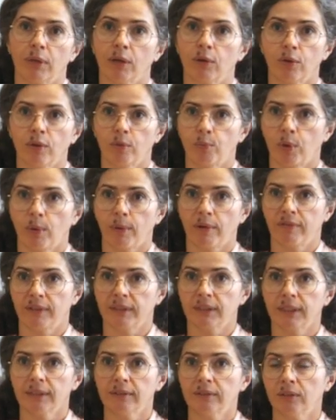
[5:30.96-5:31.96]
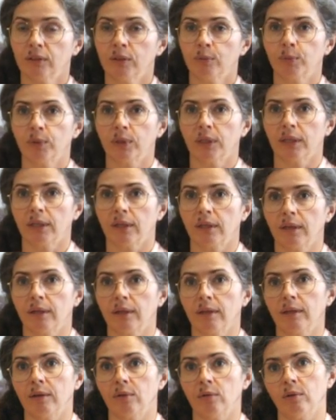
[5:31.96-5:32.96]
banco de pruebas fantástico
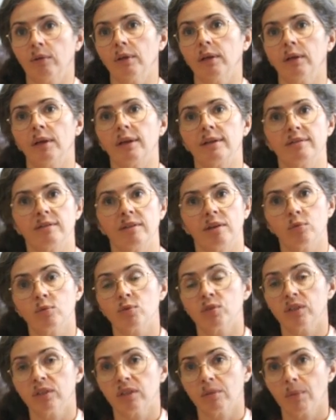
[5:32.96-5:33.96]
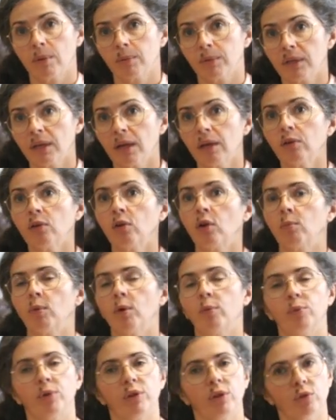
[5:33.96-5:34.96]
porque al ser un sistema binario lo
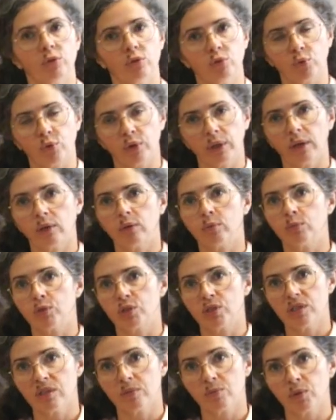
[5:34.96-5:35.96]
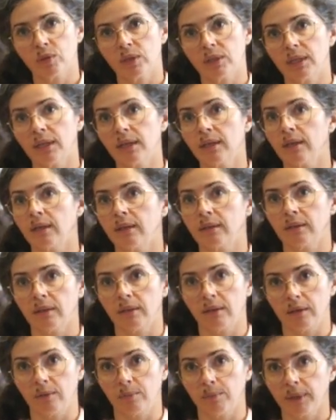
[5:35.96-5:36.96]
hemos podido estudiar con muchísimo detalle antes
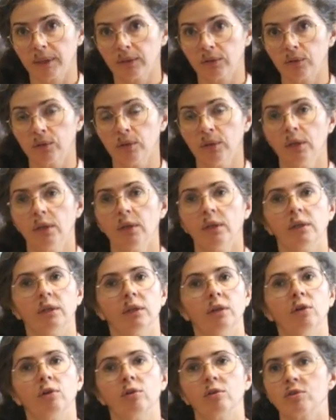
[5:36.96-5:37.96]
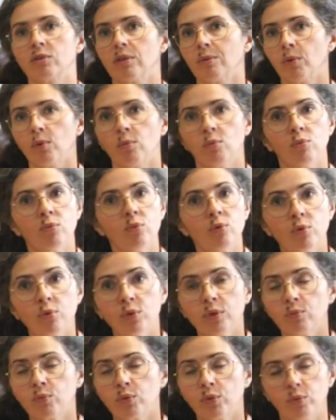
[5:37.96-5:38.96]
del impacto y conocemos
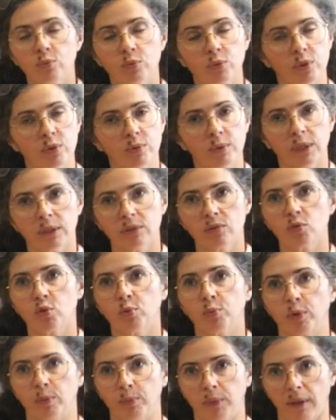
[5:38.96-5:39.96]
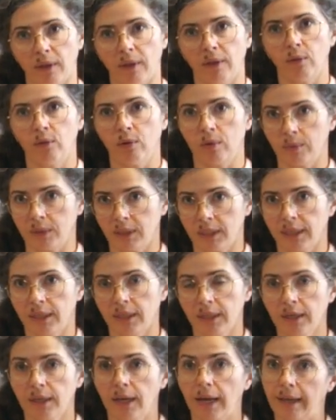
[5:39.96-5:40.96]
muy, muy, muy bien sus propiedades
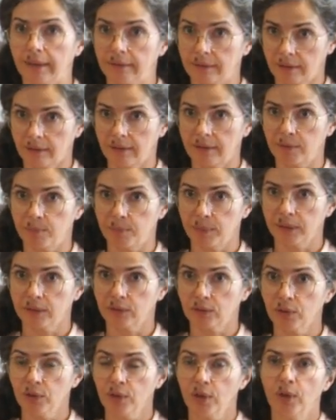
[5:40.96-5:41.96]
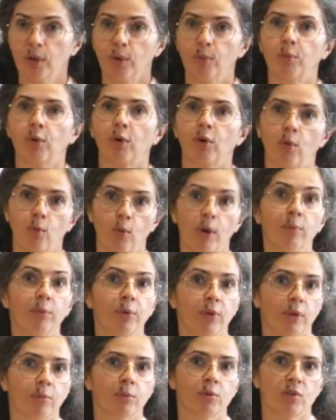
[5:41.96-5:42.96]
orbitales antes del impacto, por lo cual
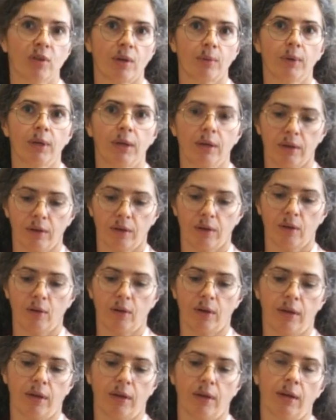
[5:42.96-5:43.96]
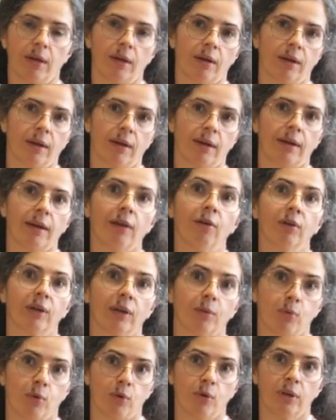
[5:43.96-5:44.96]
podemos saber eh, qué es lo que
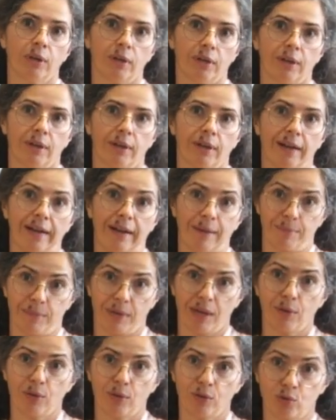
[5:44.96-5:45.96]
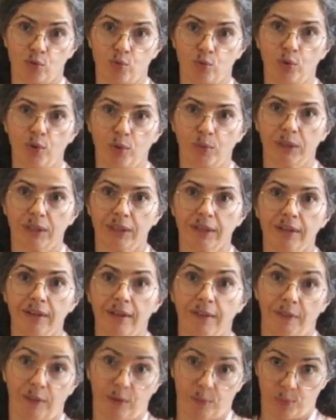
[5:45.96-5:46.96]
hemos eh, cambiado de su órbita
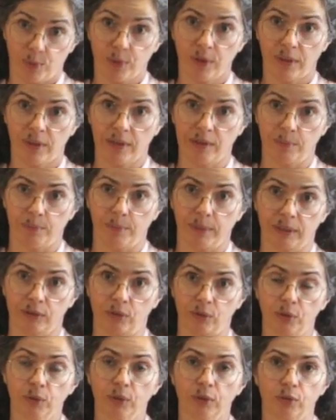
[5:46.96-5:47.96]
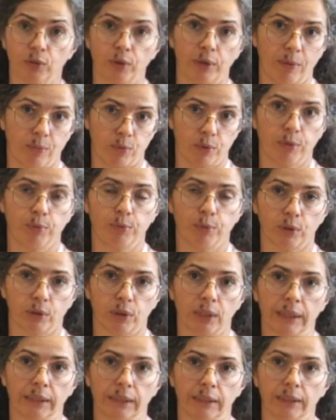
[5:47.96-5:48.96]
después del impacto. ¿no? Esto era muy
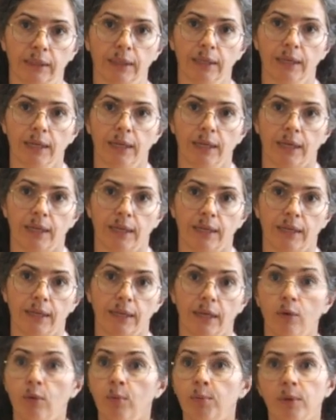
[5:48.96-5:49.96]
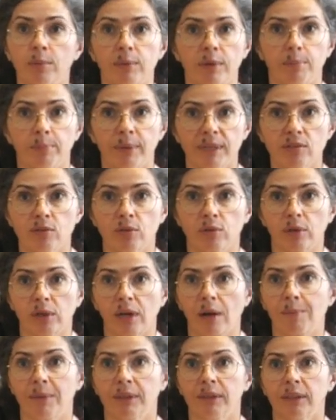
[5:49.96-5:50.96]
importante. Y es un primer paso.
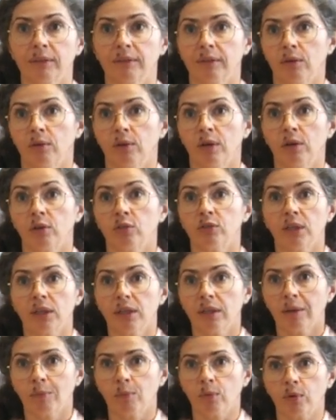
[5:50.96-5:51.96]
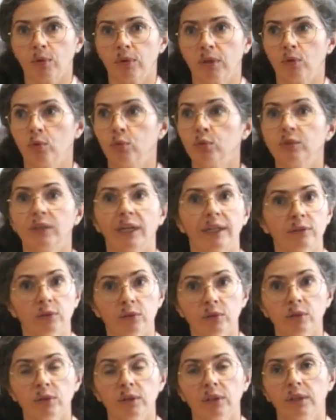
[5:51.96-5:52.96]
Realmente hasta ahora no teníamos ningún
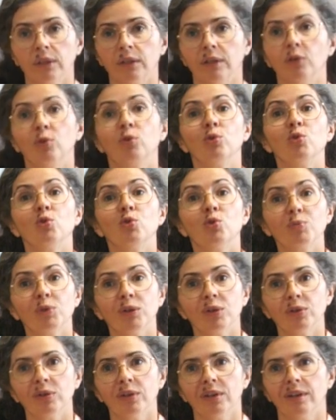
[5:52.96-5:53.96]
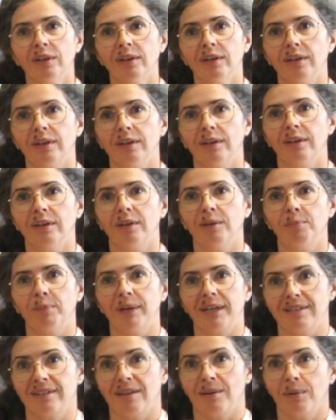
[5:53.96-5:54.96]
dato, ningún número eh,
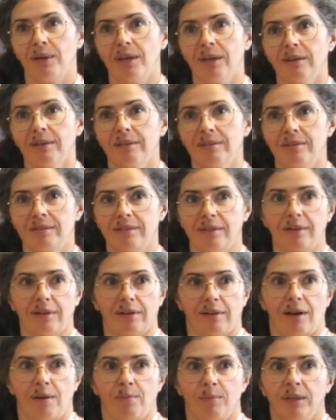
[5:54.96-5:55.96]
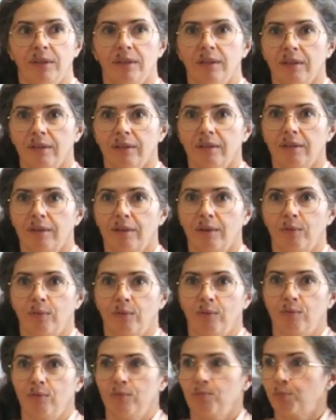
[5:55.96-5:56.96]
para saber si realmente
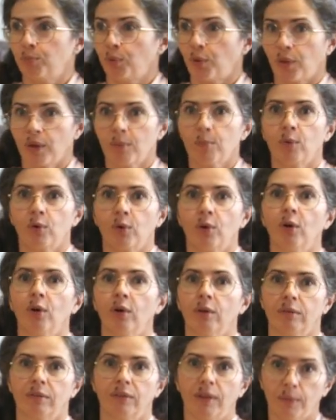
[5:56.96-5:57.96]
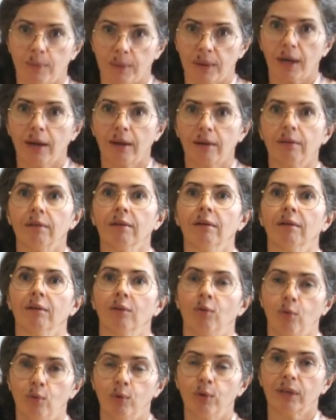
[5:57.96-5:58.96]
podemos desviar
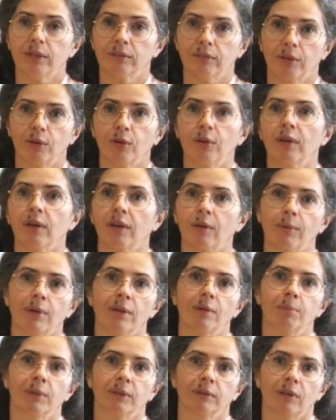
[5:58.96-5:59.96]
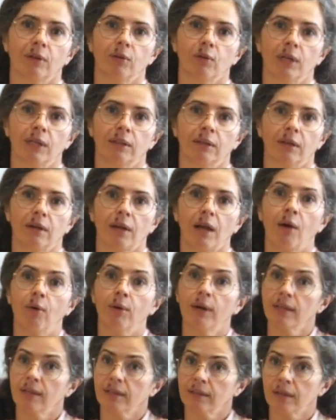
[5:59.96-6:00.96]
un asteroide que vaya a impactar con la Tierra.
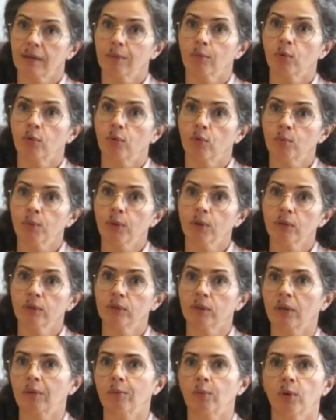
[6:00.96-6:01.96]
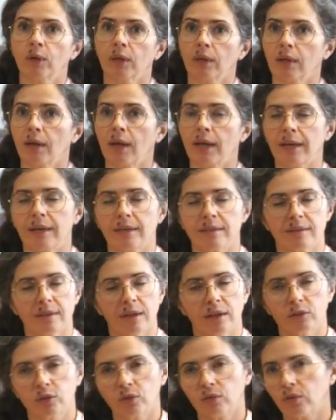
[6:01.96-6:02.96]
Ahora ya tenemos números, tenemos que
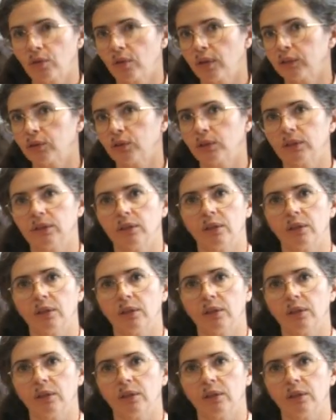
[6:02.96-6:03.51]
analizar todos los datos que